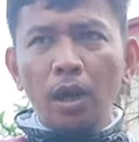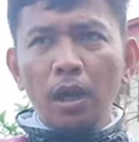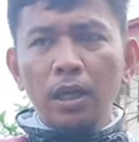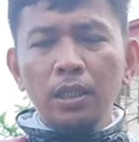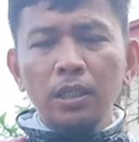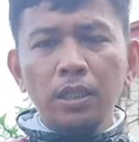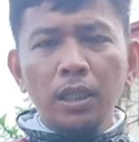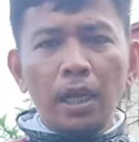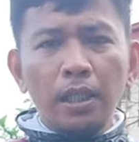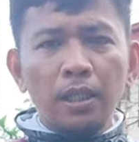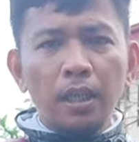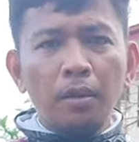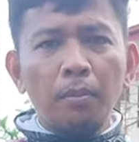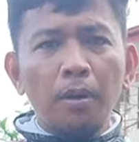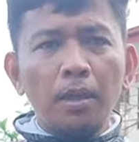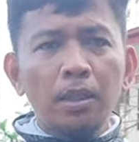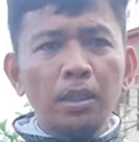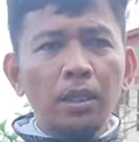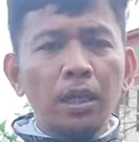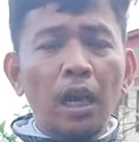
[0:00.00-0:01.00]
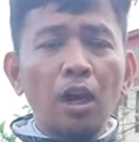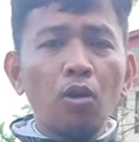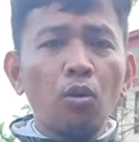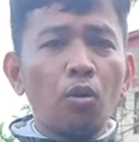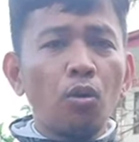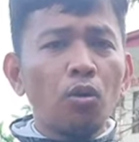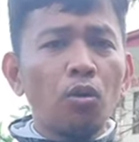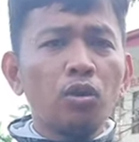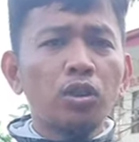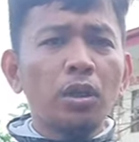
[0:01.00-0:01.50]
wala na si tatay. Basik ang
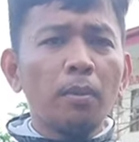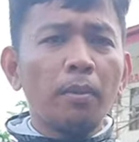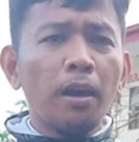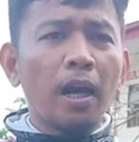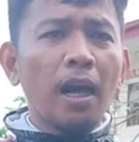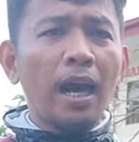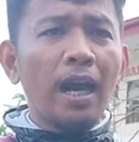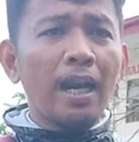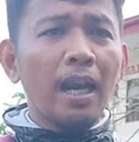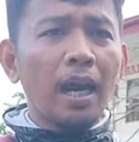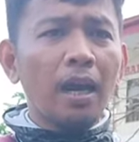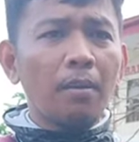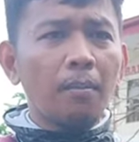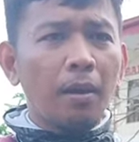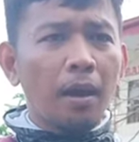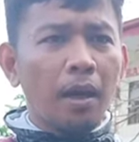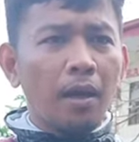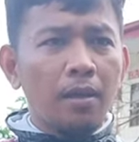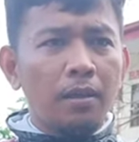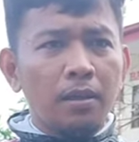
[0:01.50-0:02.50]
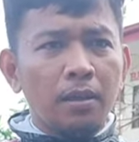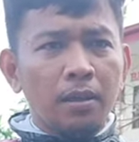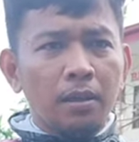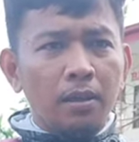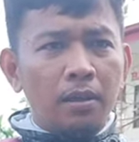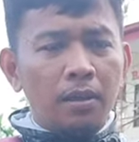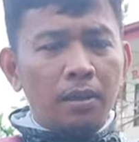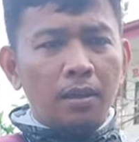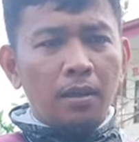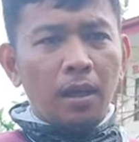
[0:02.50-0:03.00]
kunon sa mga anak ba
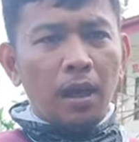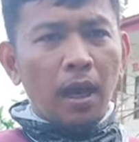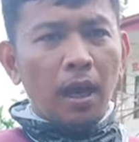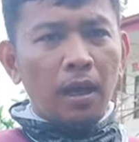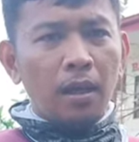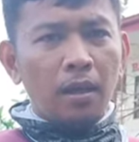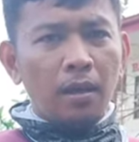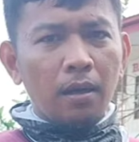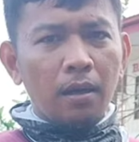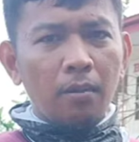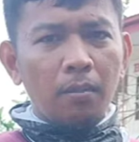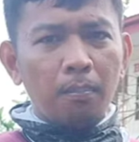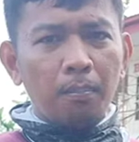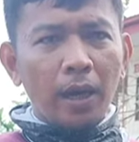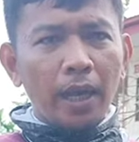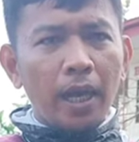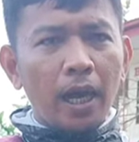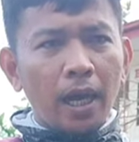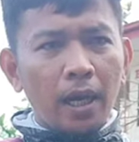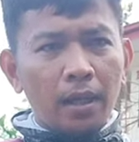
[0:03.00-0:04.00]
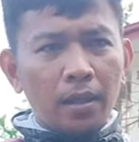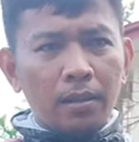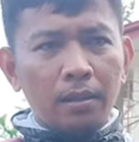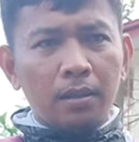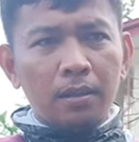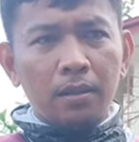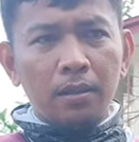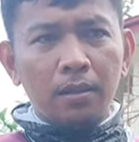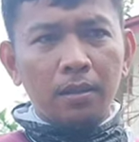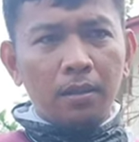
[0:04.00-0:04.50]
ang payag.
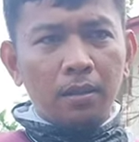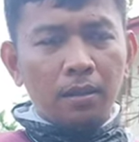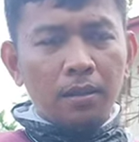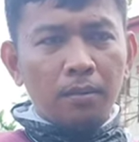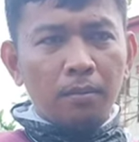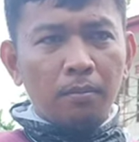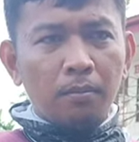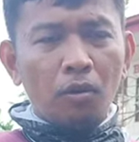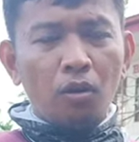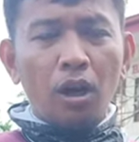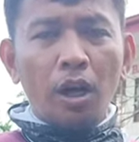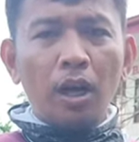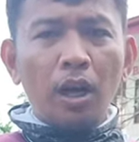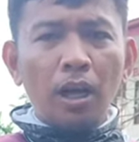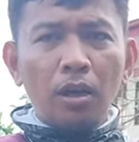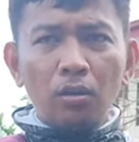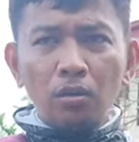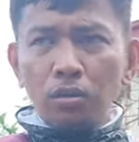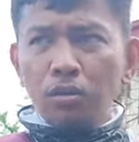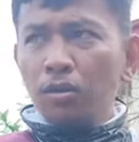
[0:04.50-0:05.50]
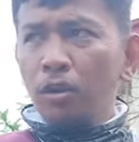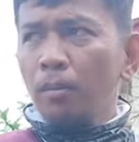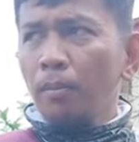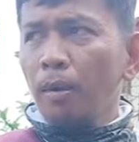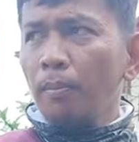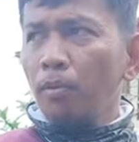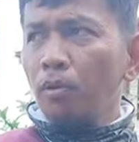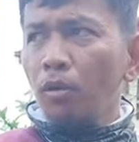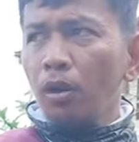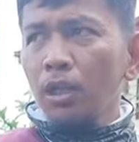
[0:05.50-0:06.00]
Munang ang gusto ni
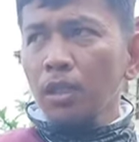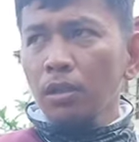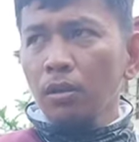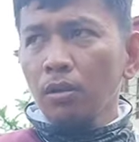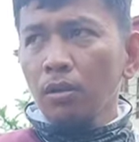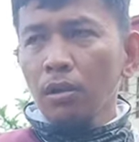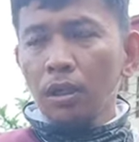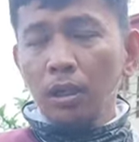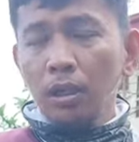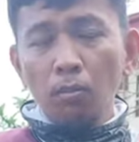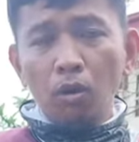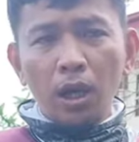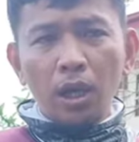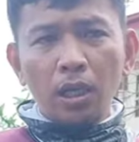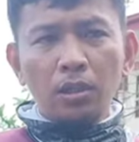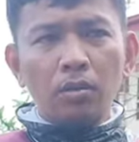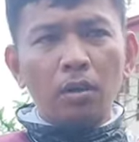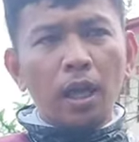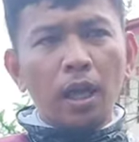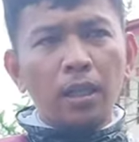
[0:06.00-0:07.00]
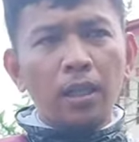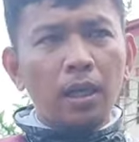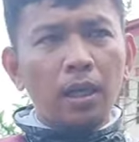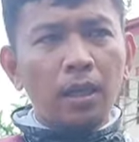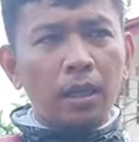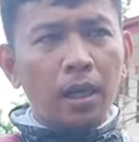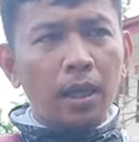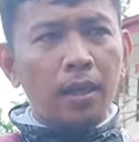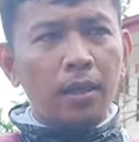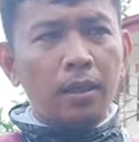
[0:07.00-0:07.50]
Ma'am Corazon, himuag kasulatan
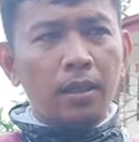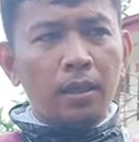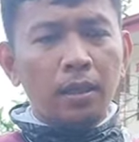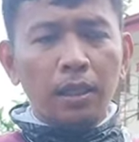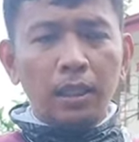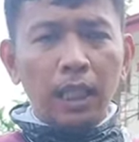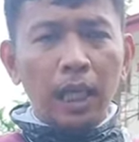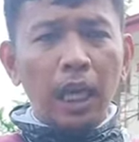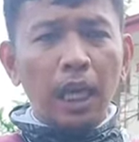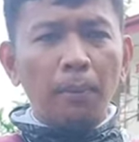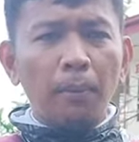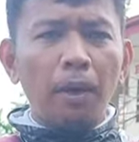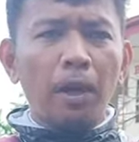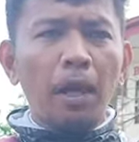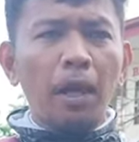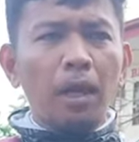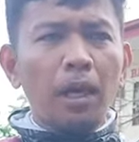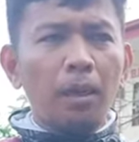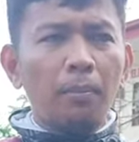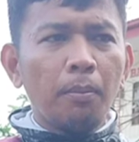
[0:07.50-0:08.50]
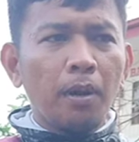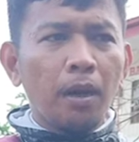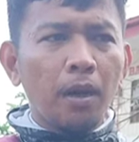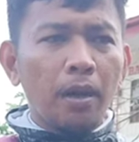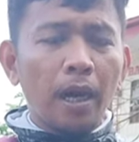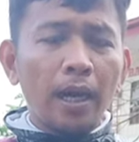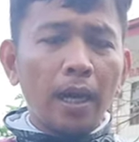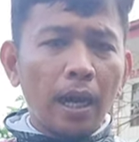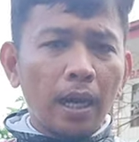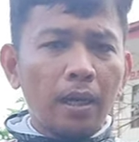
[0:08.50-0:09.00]
nga dili maka-claim ang
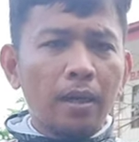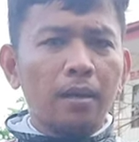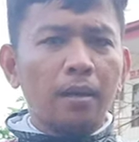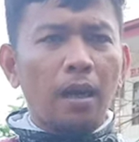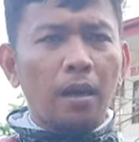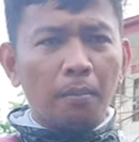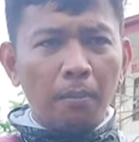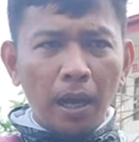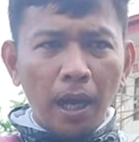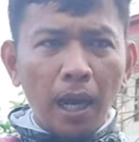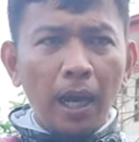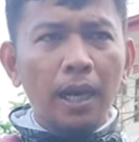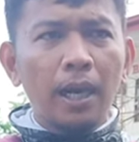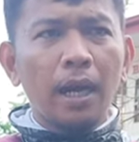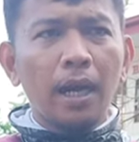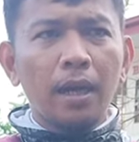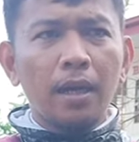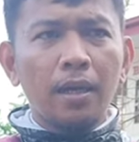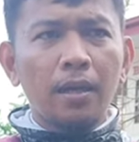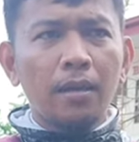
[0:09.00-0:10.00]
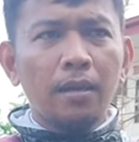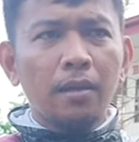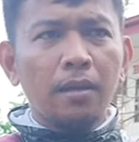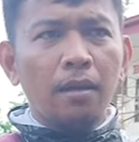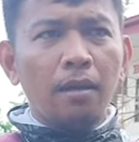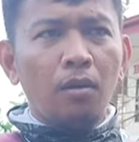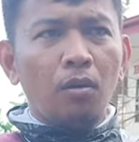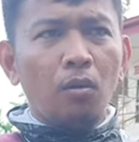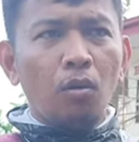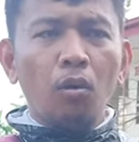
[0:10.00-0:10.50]
anak, ang mga anak
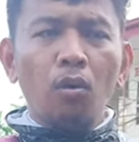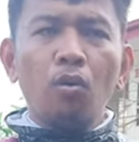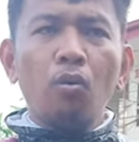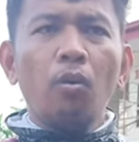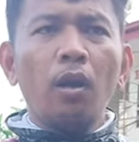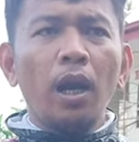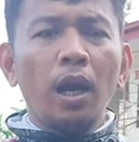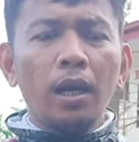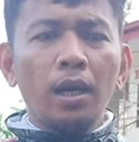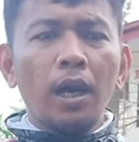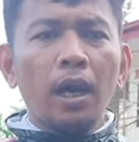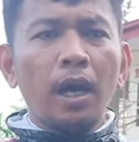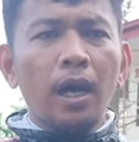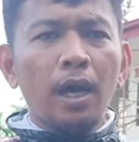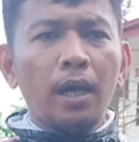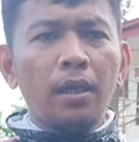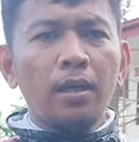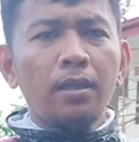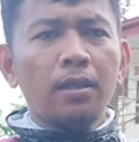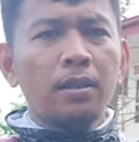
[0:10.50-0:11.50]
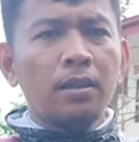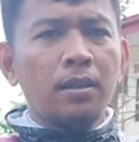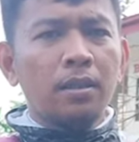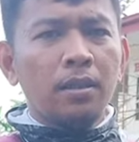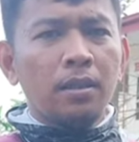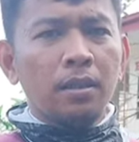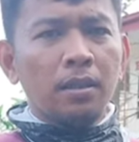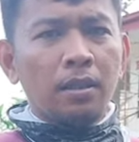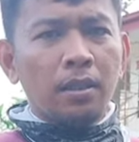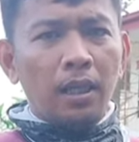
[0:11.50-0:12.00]
o wala na ang
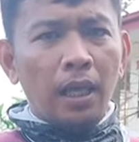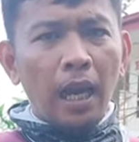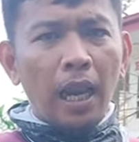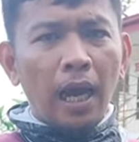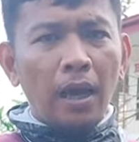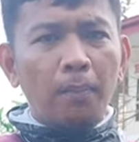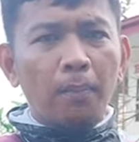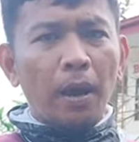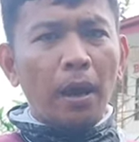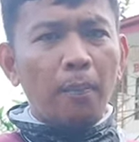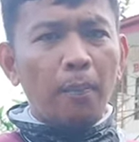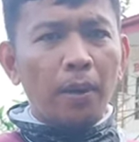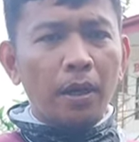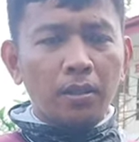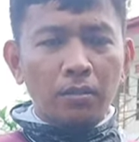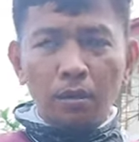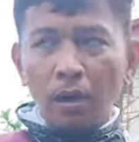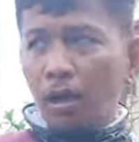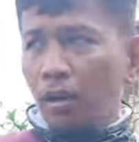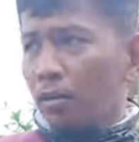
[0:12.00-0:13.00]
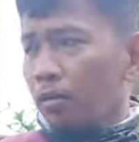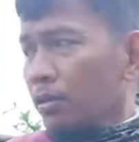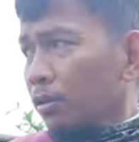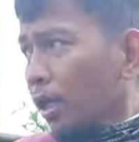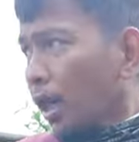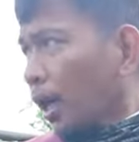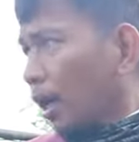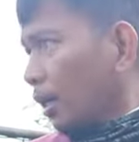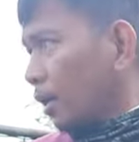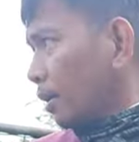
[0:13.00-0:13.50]
ilahang papa. So karon
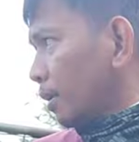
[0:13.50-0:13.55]
unta,